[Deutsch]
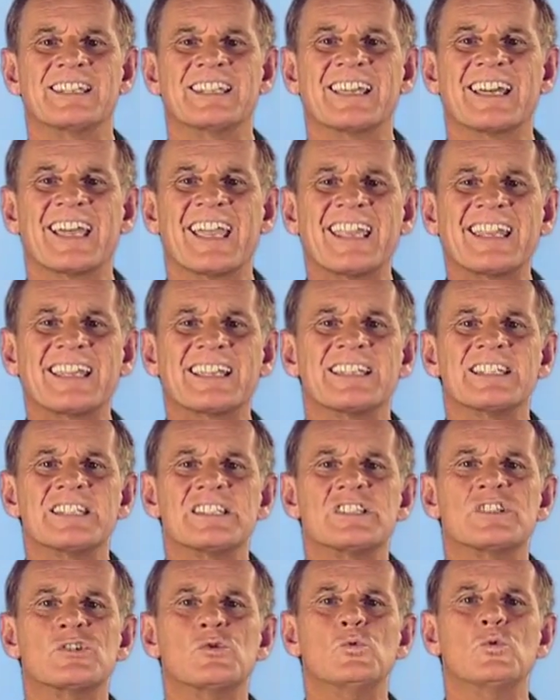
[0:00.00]
direkten
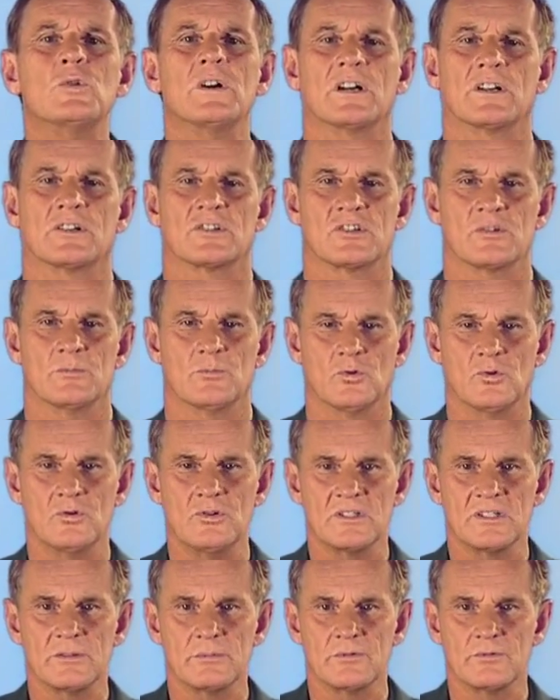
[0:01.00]
Zugang zum
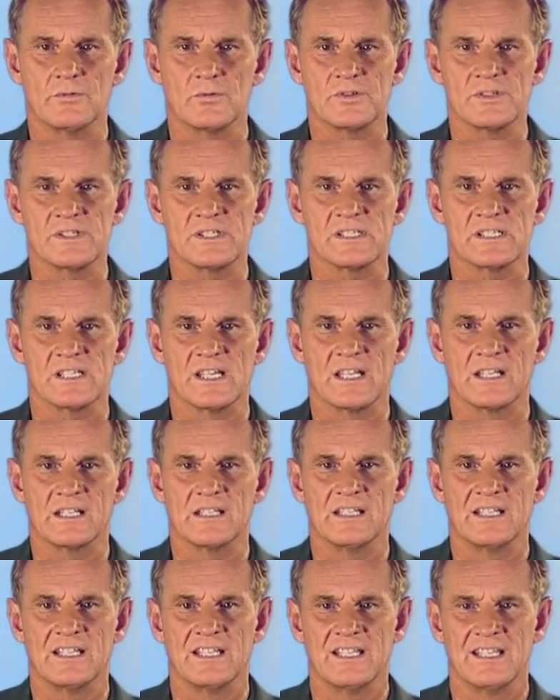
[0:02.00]
Unterbewusstsein